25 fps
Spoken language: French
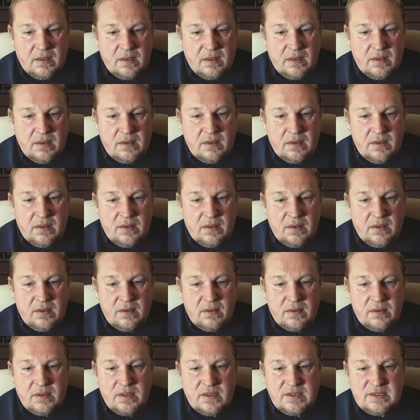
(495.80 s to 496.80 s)
Euh,
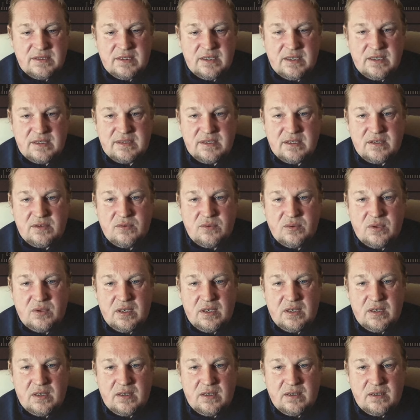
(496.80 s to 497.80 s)
et ça, c'est
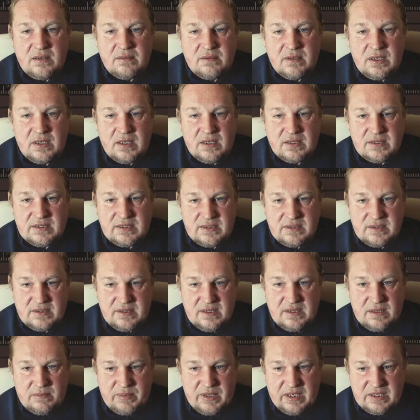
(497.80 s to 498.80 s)
quoi ah, Voilà,
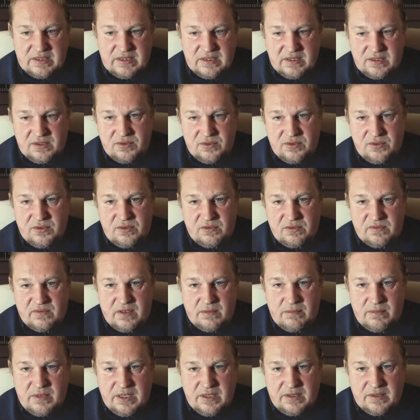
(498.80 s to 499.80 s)
c'est la particule. On
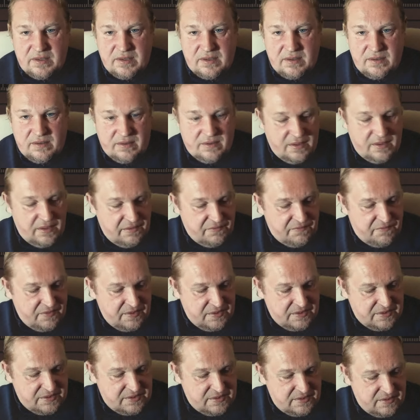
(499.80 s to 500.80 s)
va mettre euh,
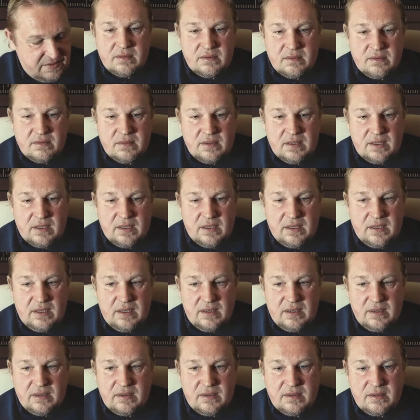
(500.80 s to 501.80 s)
fx.
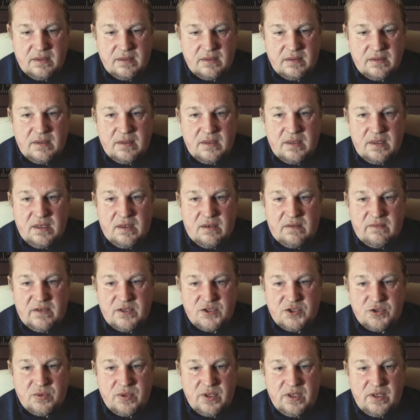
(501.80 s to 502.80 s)
Voilà. Et là, on
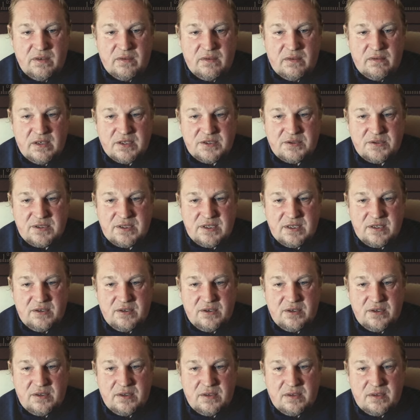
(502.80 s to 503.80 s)
va jouer. On va voir ce que ça
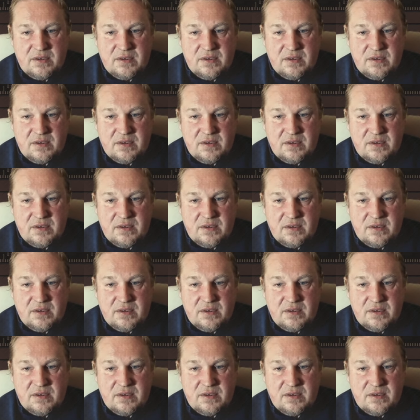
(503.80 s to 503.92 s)
donne.